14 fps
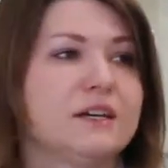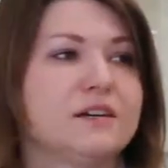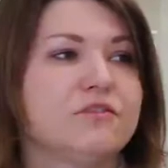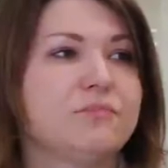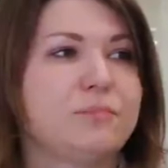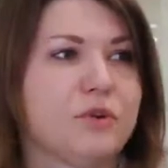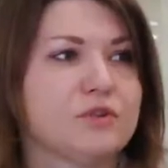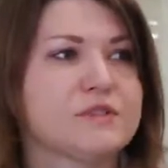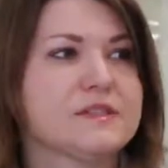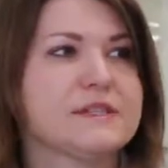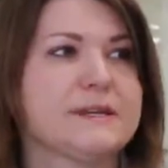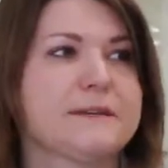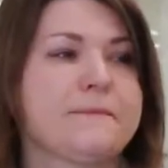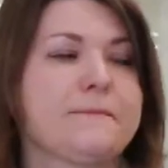w
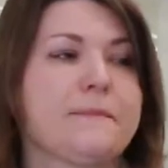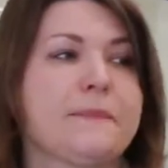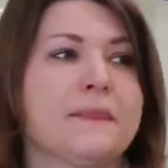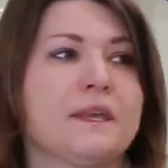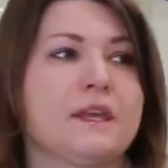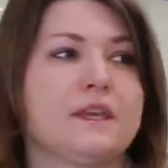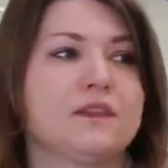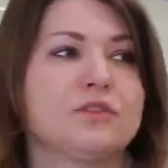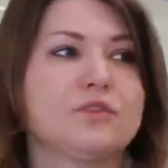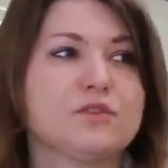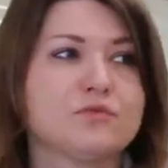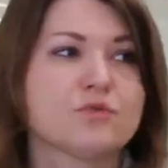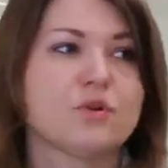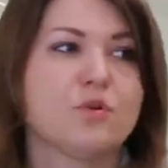Polsce, to
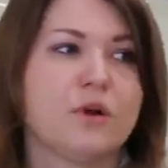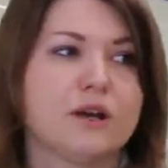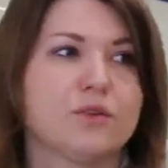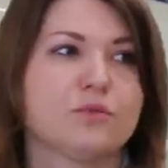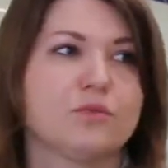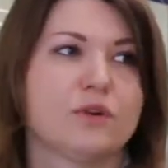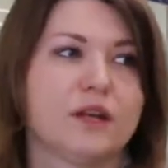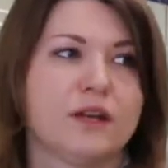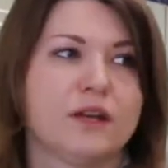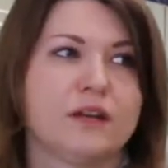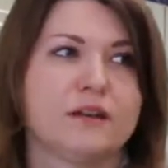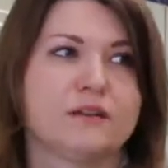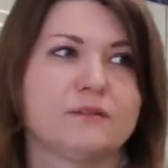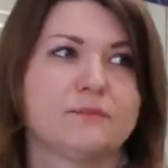są szkła,
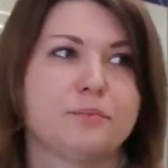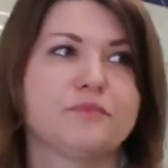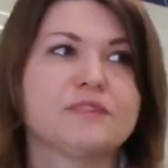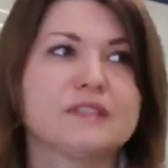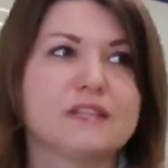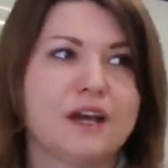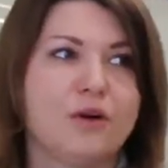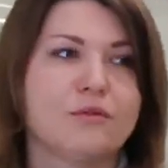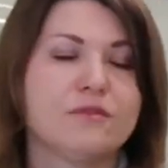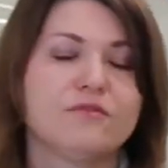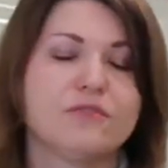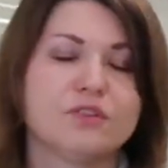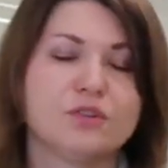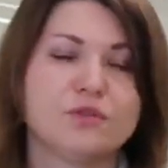które powstały
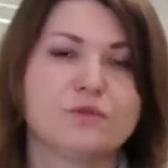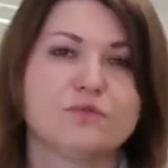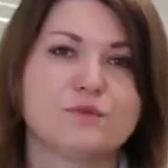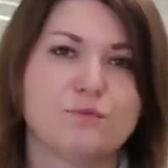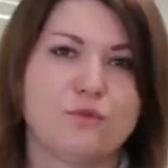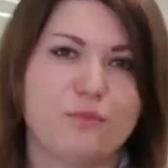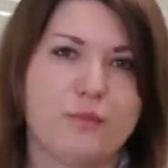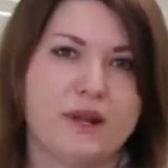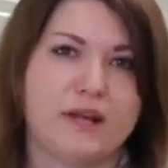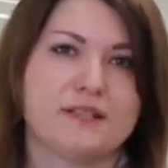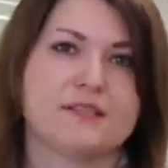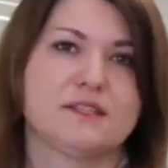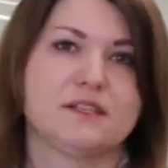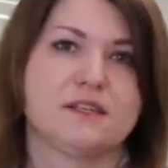w wyniku
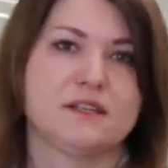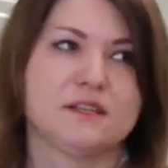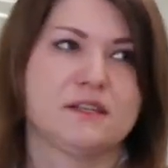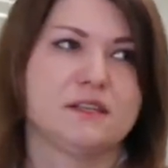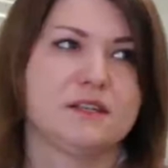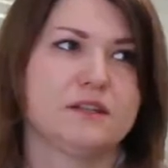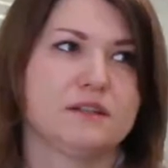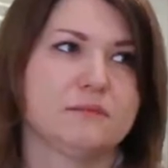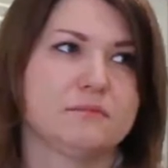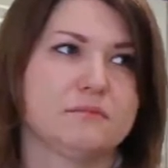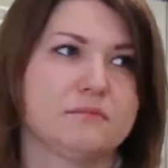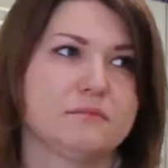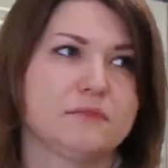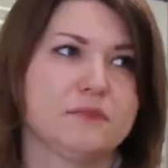współpracy
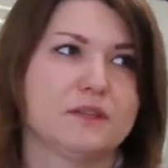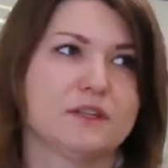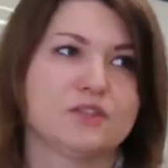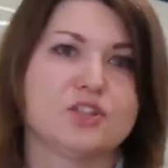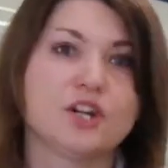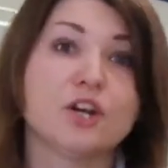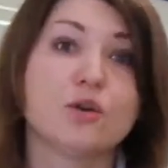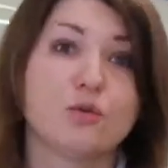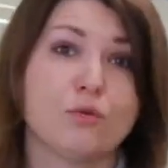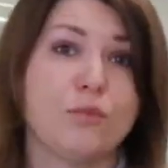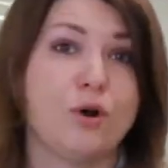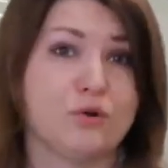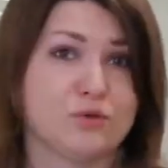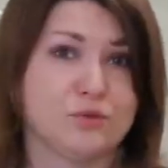tak, trzech
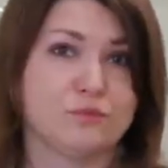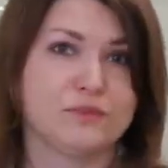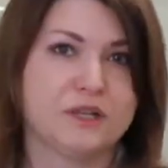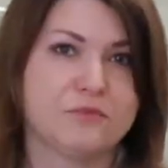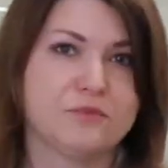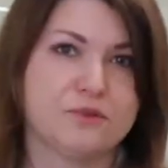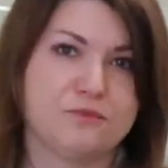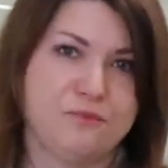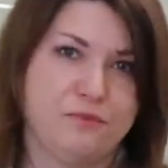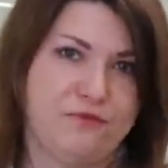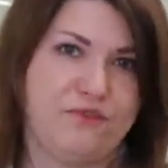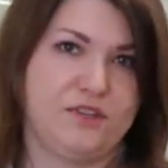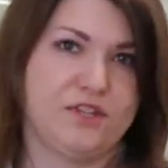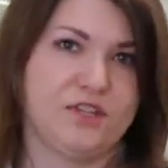grup osób, tak możemy
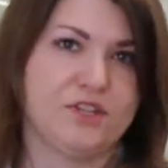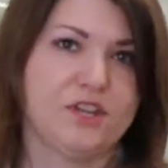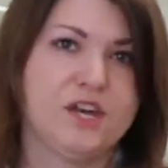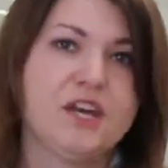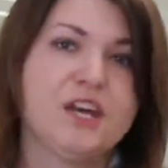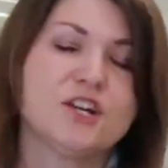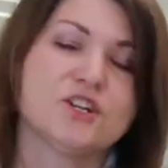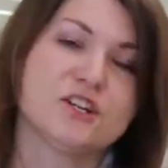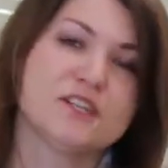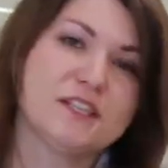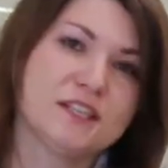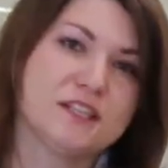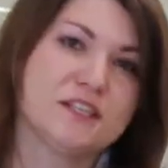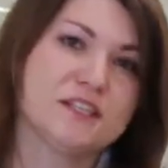powiedzieć. Czyli z
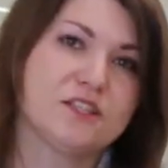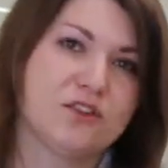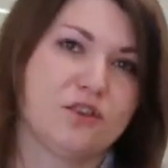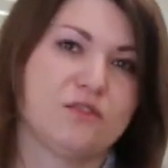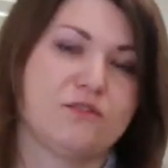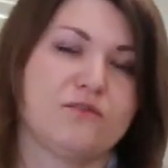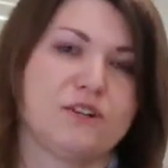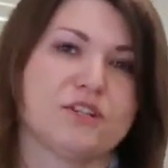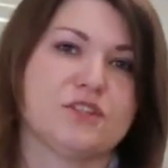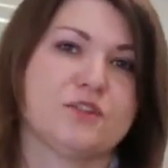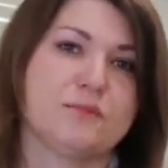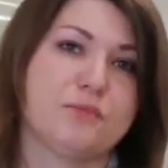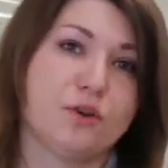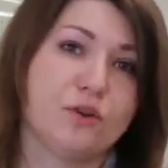jednej strony
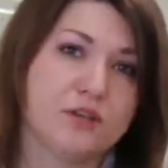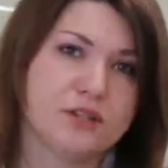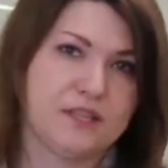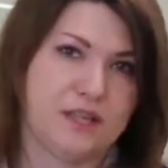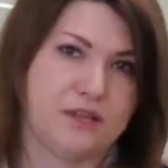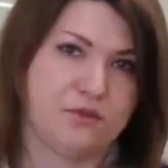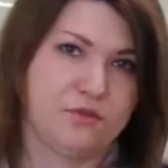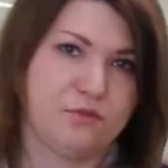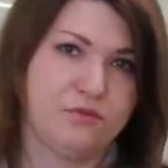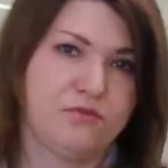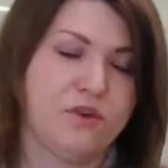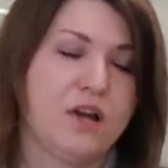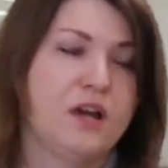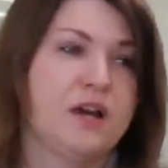właśnie projektantów,